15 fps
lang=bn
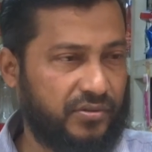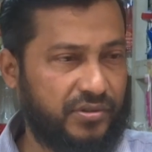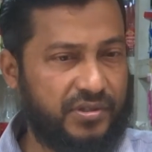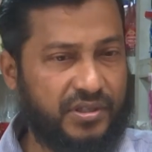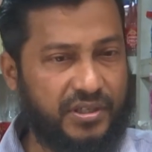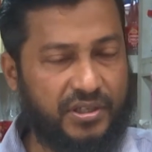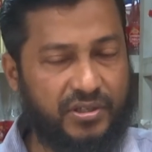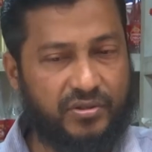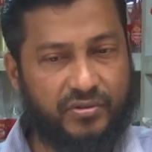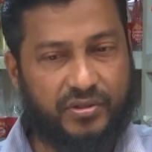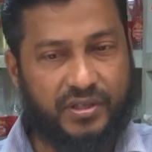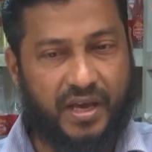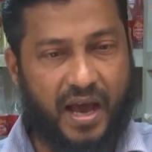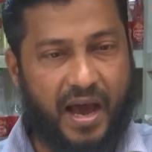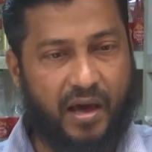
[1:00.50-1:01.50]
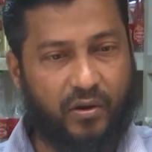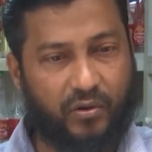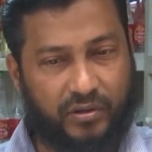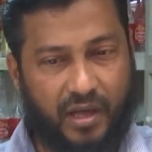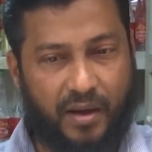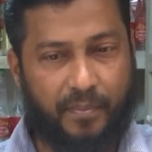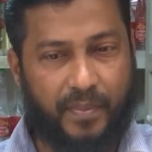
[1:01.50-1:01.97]
তো চিনি যদি
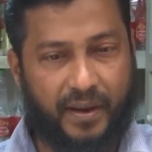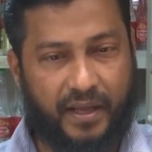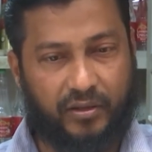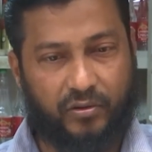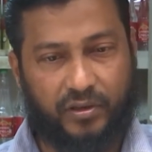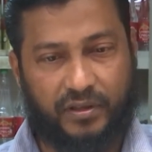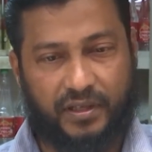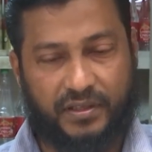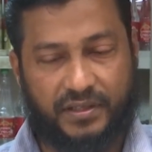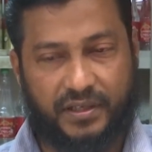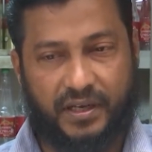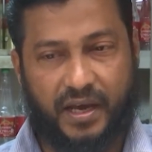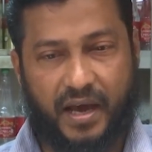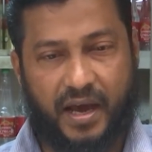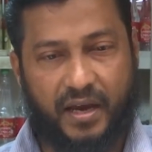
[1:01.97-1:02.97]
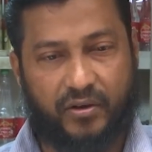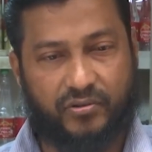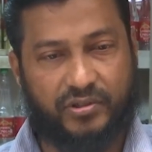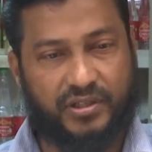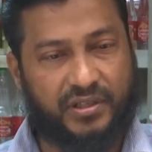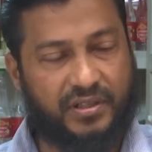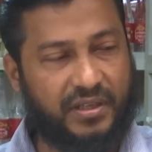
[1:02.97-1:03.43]
আরও দাম বাড়ায় তাহলে দেশে
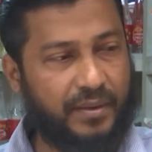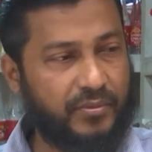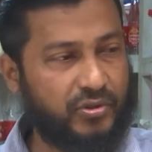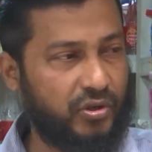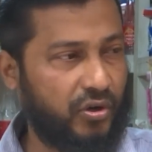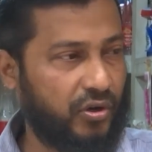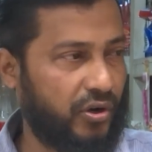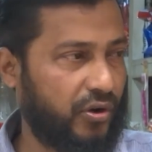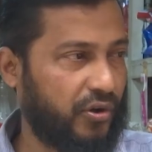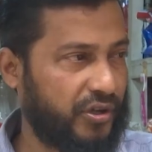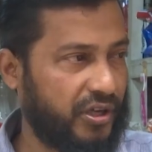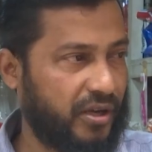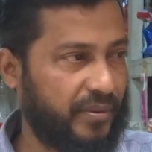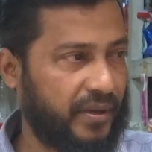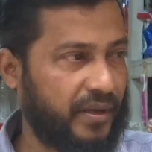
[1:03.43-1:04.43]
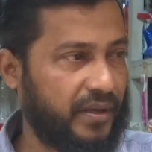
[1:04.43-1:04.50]
আরও চিনি দাম সংকট হয়ে যাবে